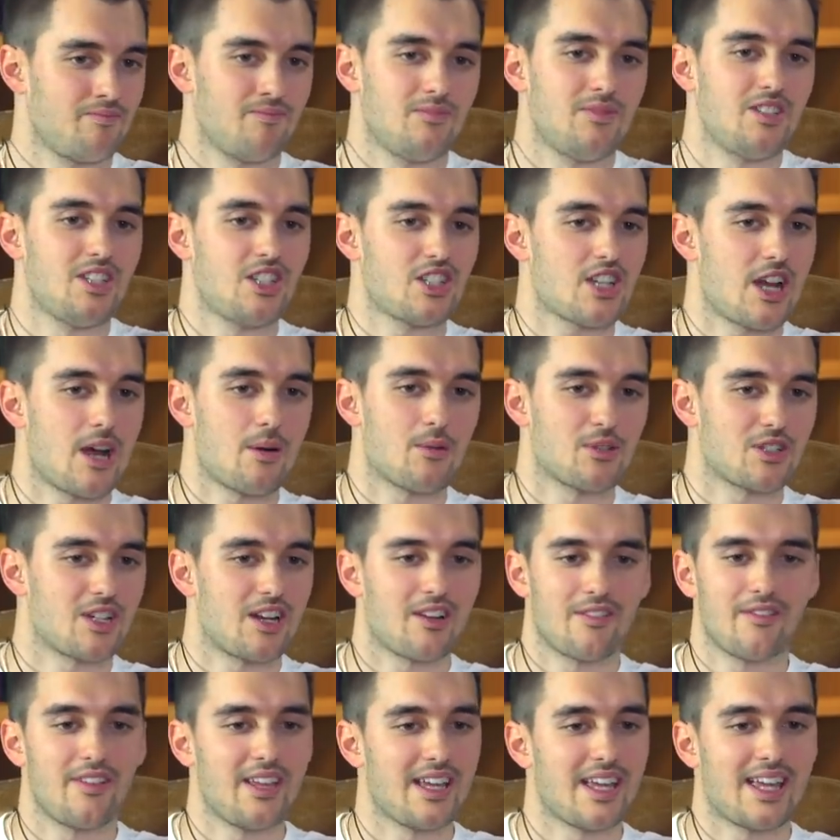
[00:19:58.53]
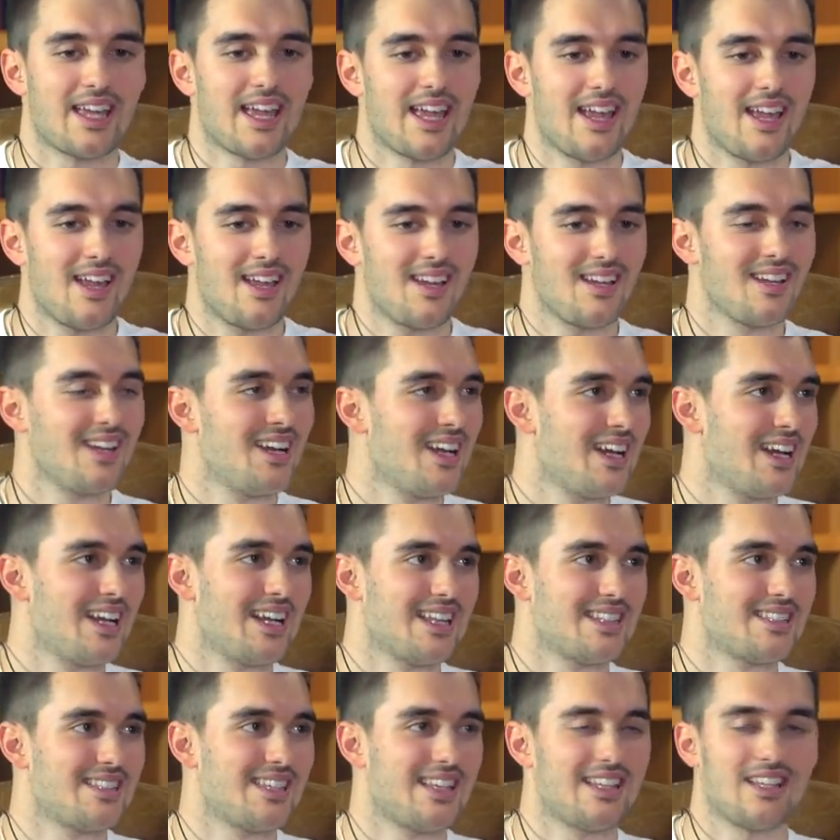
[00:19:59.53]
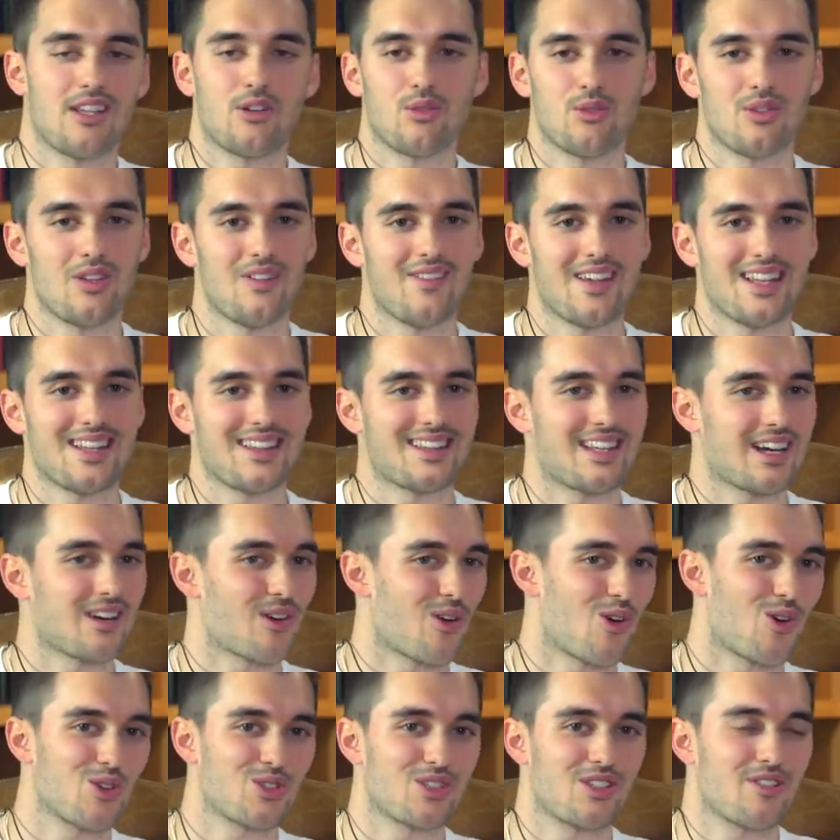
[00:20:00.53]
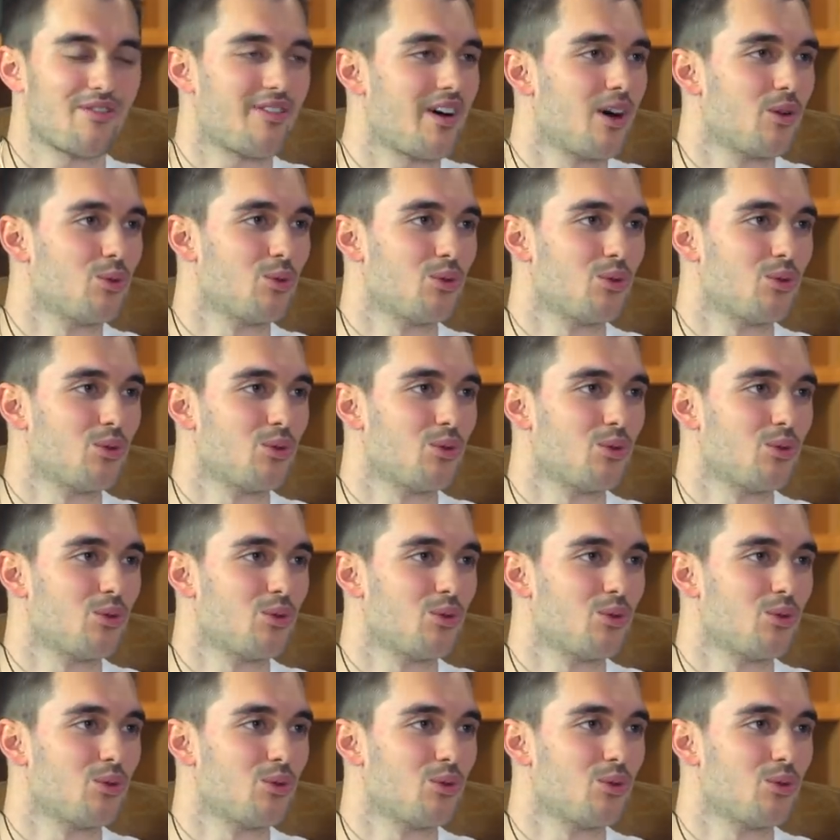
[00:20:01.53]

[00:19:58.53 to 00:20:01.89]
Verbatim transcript: diciamocela, finché l'azienda non diventa grossa e fa